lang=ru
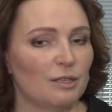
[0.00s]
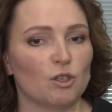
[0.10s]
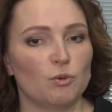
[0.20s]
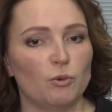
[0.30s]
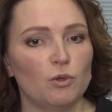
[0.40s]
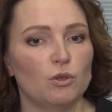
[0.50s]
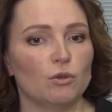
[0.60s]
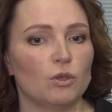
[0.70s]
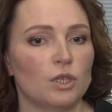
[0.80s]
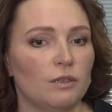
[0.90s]
Владимирович Путин,
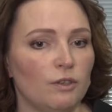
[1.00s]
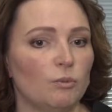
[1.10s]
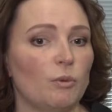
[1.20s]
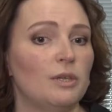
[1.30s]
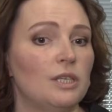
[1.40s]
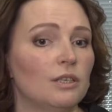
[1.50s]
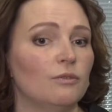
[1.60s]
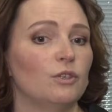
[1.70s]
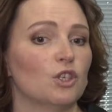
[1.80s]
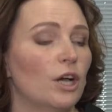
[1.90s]
он действительно победил
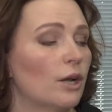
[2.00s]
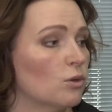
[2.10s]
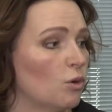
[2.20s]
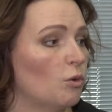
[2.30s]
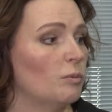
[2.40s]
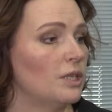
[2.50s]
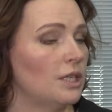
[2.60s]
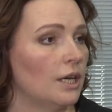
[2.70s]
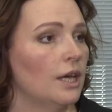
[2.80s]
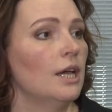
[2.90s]
в Нижегородской
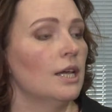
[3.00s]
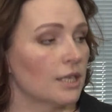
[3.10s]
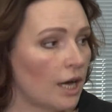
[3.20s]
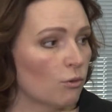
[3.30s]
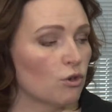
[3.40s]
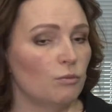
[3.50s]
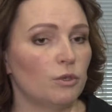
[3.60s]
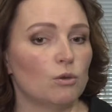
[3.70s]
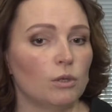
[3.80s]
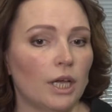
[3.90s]
области с хорошим
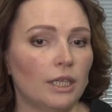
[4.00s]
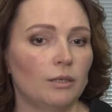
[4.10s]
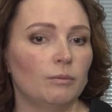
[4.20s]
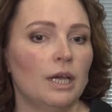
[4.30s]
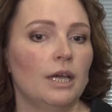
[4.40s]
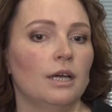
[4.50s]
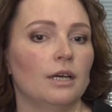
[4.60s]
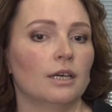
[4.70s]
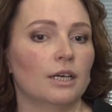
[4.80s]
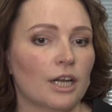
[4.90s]
результатом.
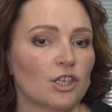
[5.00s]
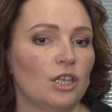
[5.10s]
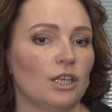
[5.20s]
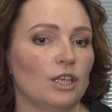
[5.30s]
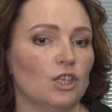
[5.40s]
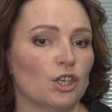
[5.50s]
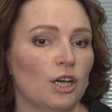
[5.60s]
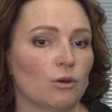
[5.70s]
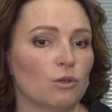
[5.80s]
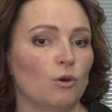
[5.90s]
А, граждане
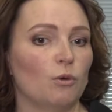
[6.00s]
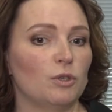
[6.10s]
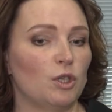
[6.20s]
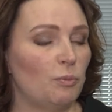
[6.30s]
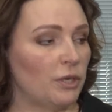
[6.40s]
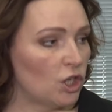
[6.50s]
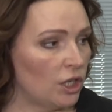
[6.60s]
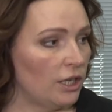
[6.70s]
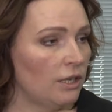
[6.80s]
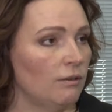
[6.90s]
Нижегородской области
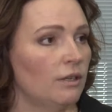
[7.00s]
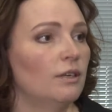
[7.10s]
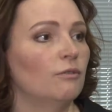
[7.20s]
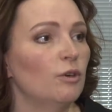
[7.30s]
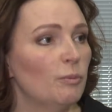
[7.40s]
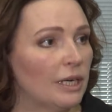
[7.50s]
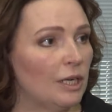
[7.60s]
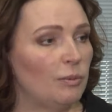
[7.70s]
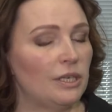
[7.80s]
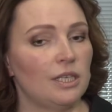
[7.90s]
пришли,
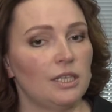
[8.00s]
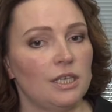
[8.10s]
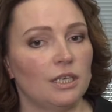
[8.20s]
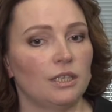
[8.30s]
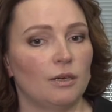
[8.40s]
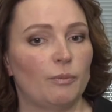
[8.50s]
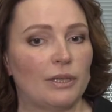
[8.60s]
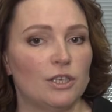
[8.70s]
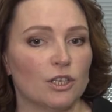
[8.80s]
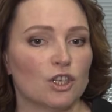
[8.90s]
выбрали президента,
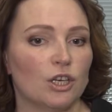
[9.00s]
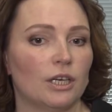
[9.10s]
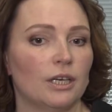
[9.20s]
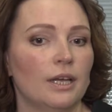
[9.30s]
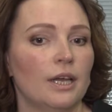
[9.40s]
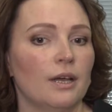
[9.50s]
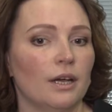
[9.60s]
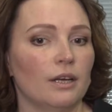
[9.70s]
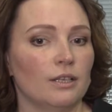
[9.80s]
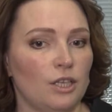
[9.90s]
поддержка
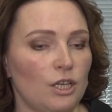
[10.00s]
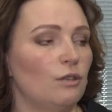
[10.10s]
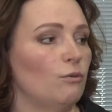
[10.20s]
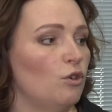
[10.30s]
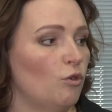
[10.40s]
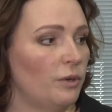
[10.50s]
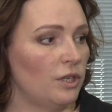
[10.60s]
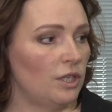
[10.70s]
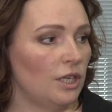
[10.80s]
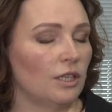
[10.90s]
а, действующего
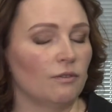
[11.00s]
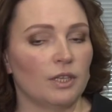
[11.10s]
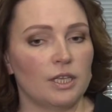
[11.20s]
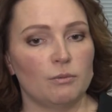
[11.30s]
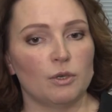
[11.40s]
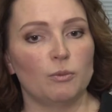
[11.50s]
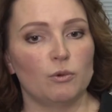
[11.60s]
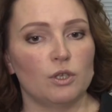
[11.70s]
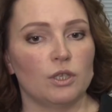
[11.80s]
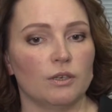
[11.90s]
президента Владимира
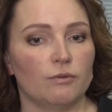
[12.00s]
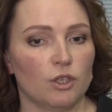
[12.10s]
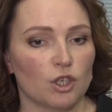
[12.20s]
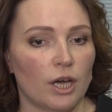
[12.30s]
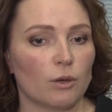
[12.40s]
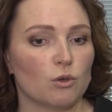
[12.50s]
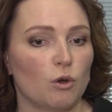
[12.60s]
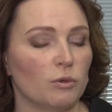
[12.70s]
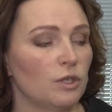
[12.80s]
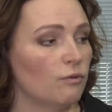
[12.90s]
Путина в Нижегородской
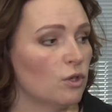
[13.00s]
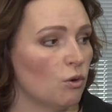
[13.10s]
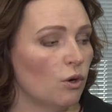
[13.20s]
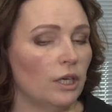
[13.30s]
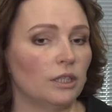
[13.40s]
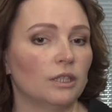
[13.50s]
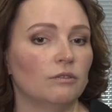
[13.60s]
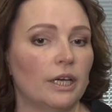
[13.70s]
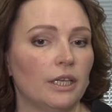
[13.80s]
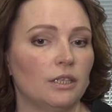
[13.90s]
области высокая. Это
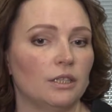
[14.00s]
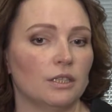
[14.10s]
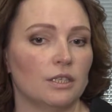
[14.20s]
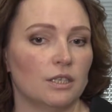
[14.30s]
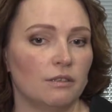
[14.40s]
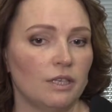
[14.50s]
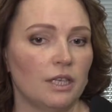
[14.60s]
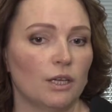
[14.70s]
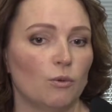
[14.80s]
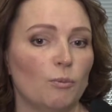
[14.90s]
говорит а,
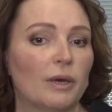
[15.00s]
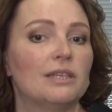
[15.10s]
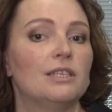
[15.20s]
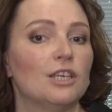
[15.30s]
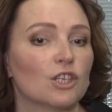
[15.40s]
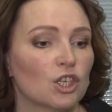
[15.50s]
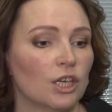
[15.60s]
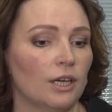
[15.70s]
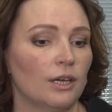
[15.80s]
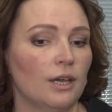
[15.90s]
действительно о
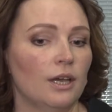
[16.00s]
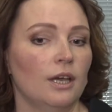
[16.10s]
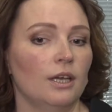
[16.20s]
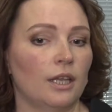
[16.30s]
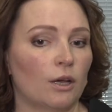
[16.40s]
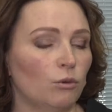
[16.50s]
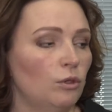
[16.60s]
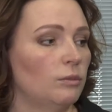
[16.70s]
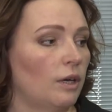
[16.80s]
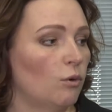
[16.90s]
поддержке
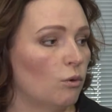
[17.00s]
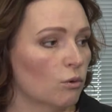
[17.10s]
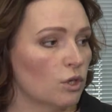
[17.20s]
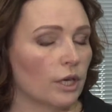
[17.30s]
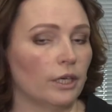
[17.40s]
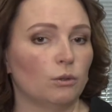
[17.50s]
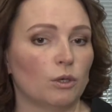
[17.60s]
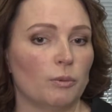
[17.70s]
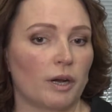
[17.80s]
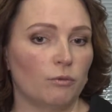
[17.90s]
народом того курса,
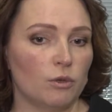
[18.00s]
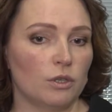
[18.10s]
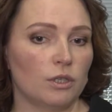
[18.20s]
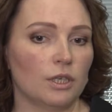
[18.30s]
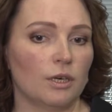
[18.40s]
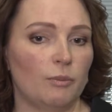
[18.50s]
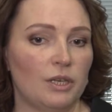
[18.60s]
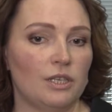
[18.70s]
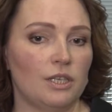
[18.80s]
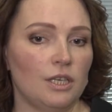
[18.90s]
который проводит а,
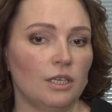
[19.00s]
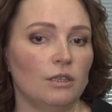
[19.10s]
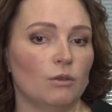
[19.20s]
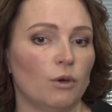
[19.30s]
президент.